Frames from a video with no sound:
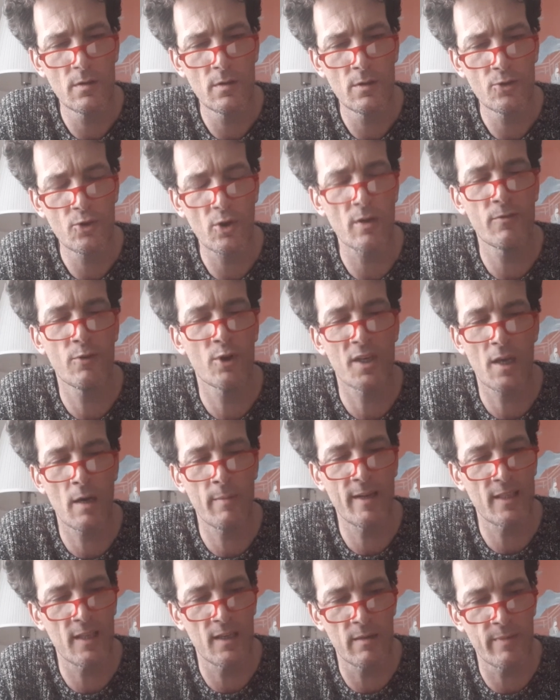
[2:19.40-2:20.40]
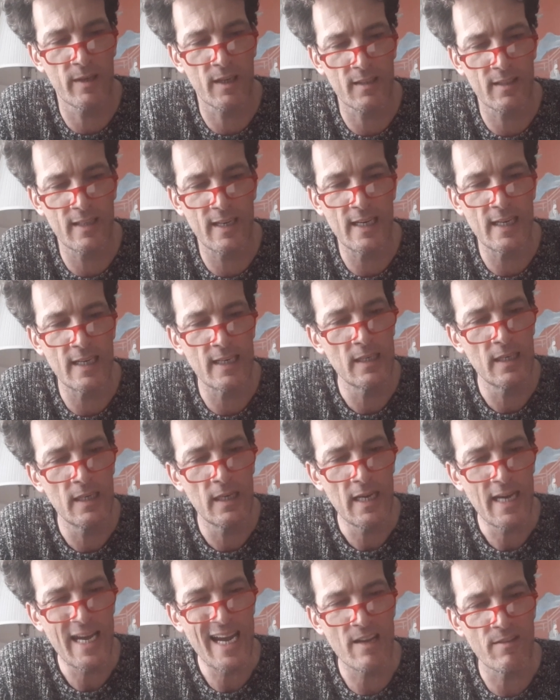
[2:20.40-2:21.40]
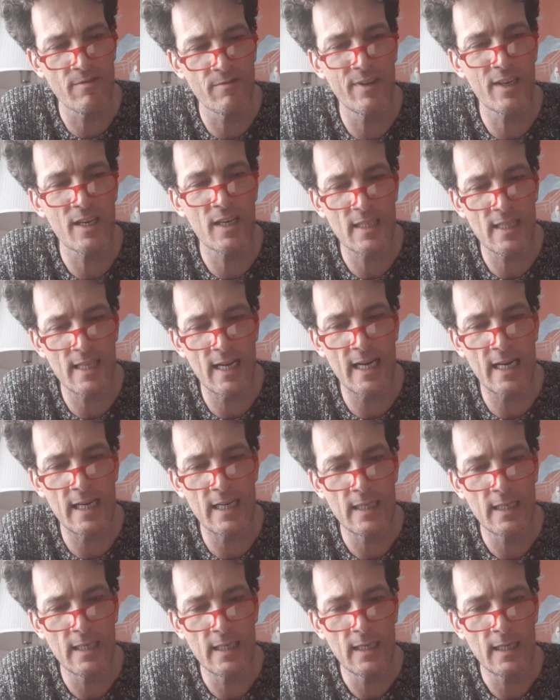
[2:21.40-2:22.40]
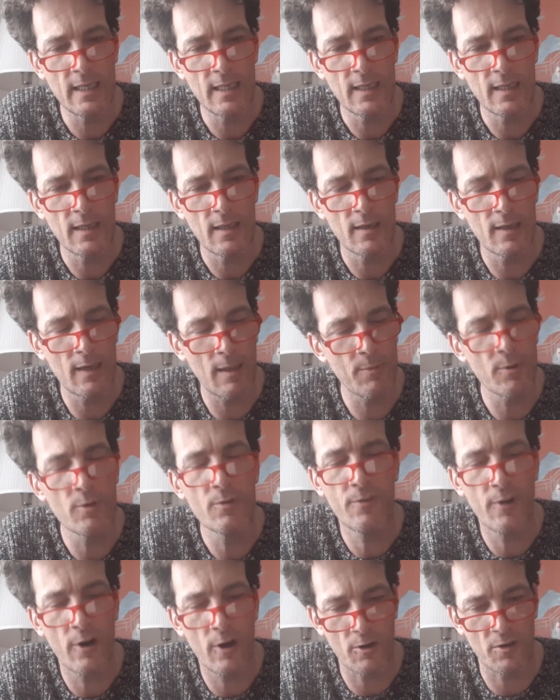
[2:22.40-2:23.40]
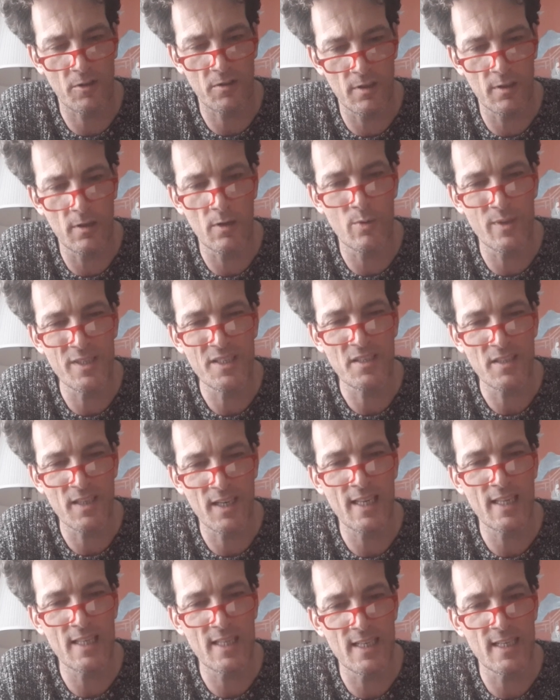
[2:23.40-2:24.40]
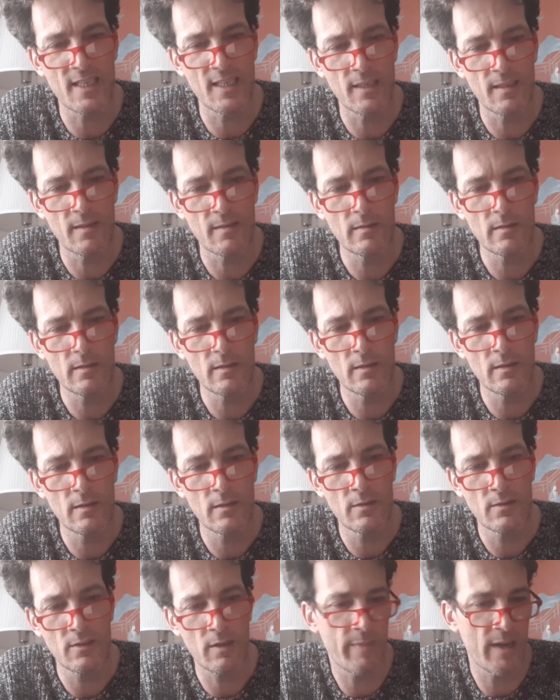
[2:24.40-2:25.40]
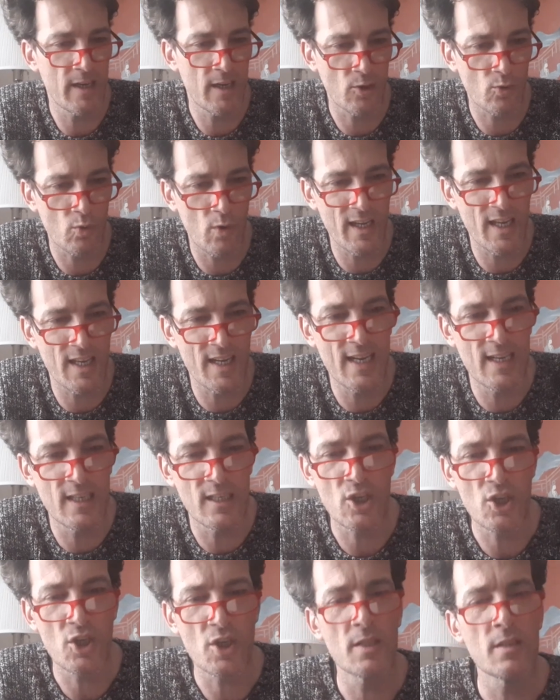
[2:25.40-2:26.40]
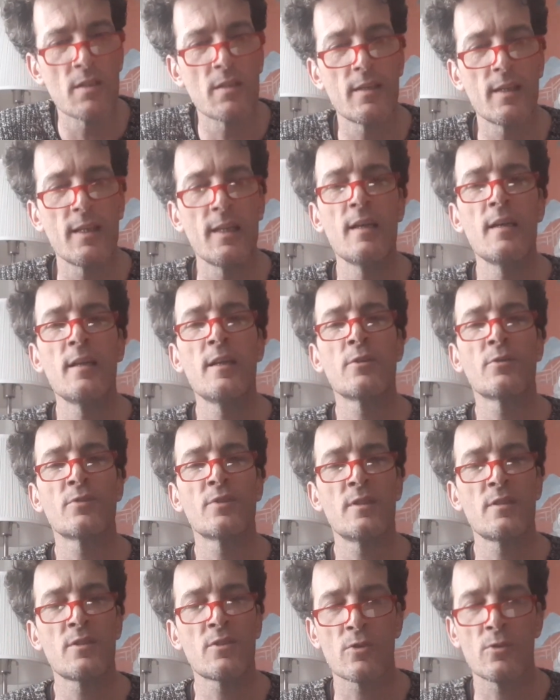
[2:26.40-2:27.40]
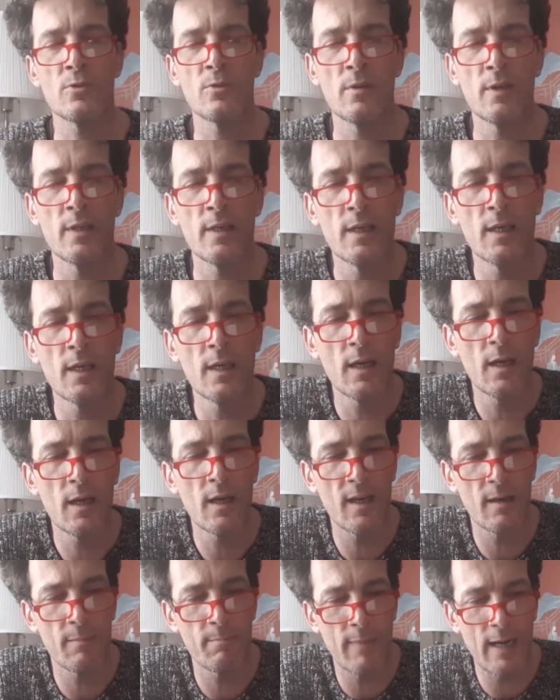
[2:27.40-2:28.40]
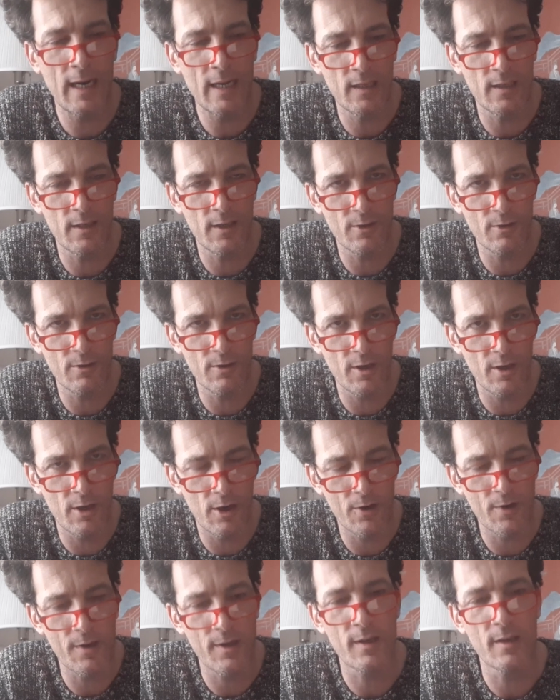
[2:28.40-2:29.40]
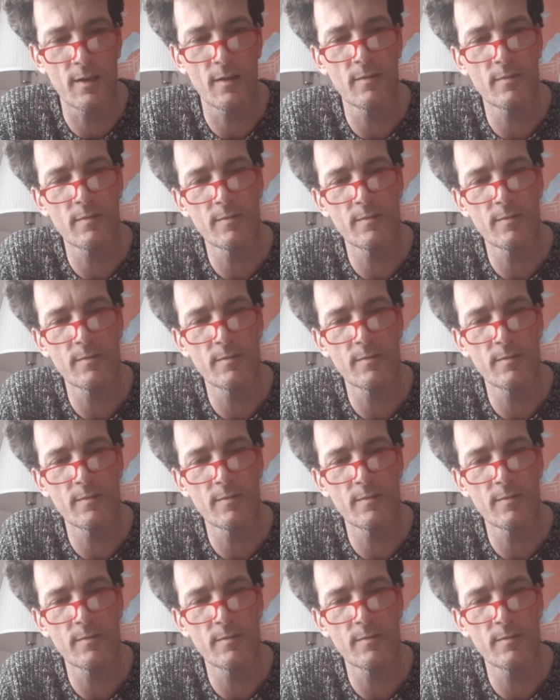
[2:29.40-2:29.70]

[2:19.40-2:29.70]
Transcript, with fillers: Ciò che voi chiamate libertà è in verità la più forte di queste catene, sebbene i suoi anelli scintillino nel sole e abbaglino gli occhi.